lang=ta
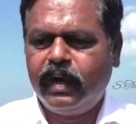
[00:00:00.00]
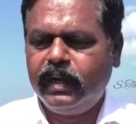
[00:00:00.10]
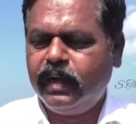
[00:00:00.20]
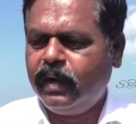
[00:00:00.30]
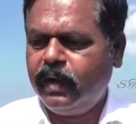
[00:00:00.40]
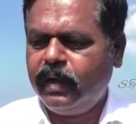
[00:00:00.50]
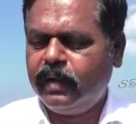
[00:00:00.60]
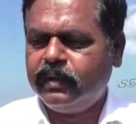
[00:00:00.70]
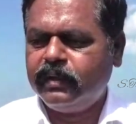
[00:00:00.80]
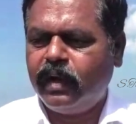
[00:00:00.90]
ஆலயங்களை
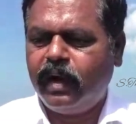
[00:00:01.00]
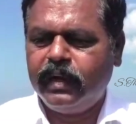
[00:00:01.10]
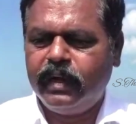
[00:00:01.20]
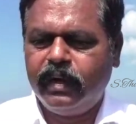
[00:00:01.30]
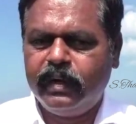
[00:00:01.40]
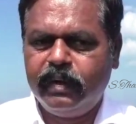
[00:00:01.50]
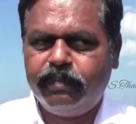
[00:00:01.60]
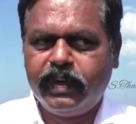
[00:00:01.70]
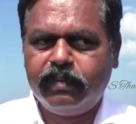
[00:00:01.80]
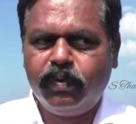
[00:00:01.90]
அல்லது இந்த ஆலயங்களை
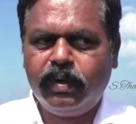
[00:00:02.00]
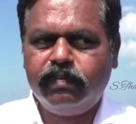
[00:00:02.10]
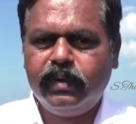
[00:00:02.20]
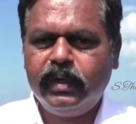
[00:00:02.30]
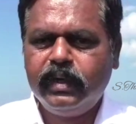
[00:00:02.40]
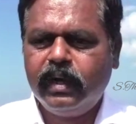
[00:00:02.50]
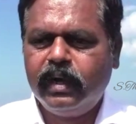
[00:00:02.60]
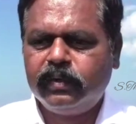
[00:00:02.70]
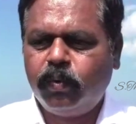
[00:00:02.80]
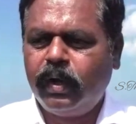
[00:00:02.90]
இடிப்பதன் மூலம்
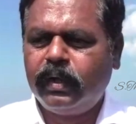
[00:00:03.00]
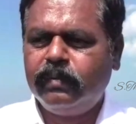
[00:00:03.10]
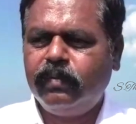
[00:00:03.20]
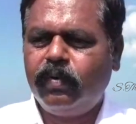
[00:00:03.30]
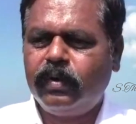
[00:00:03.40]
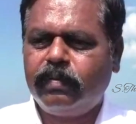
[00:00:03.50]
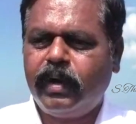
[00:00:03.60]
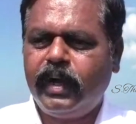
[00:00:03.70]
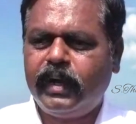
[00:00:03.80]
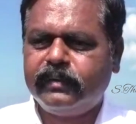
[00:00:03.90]
தொடர்ந்தும்
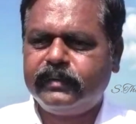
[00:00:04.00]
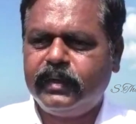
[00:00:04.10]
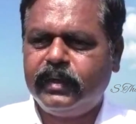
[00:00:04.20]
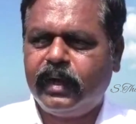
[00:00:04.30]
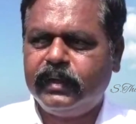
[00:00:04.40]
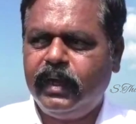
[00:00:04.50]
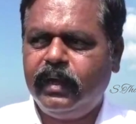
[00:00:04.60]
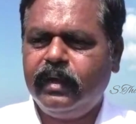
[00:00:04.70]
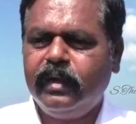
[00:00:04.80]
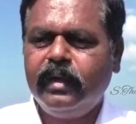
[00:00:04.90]
கோட்டபாய அரசு செய்த அதே
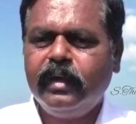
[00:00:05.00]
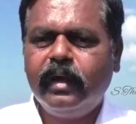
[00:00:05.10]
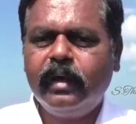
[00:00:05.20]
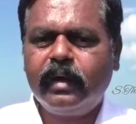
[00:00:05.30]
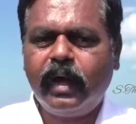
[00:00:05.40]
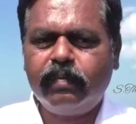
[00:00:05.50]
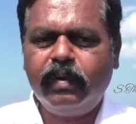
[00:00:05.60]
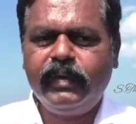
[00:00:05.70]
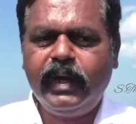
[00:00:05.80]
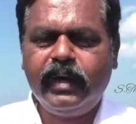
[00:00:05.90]
கர்ம
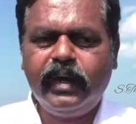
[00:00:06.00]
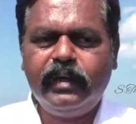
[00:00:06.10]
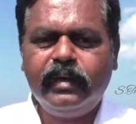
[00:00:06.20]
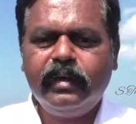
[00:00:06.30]
வினைகளை